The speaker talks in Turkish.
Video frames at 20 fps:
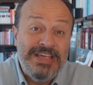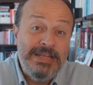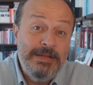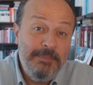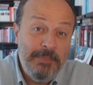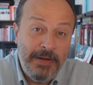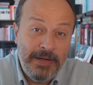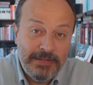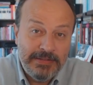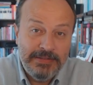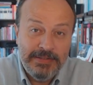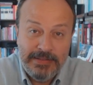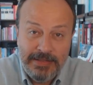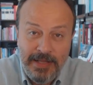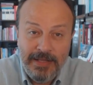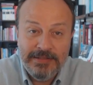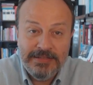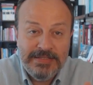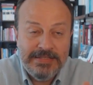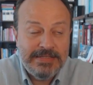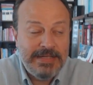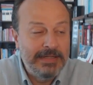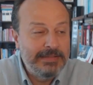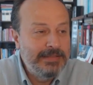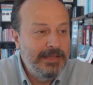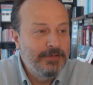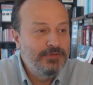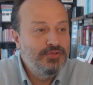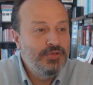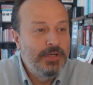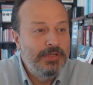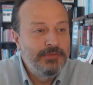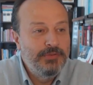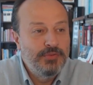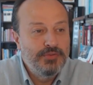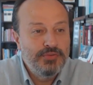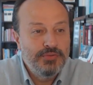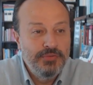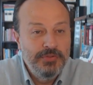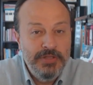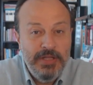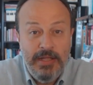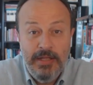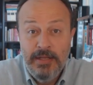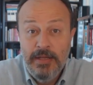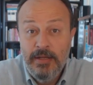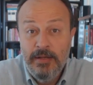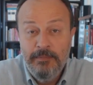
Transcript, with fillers: Yeni parti kaldı zaten şu anda üstünde.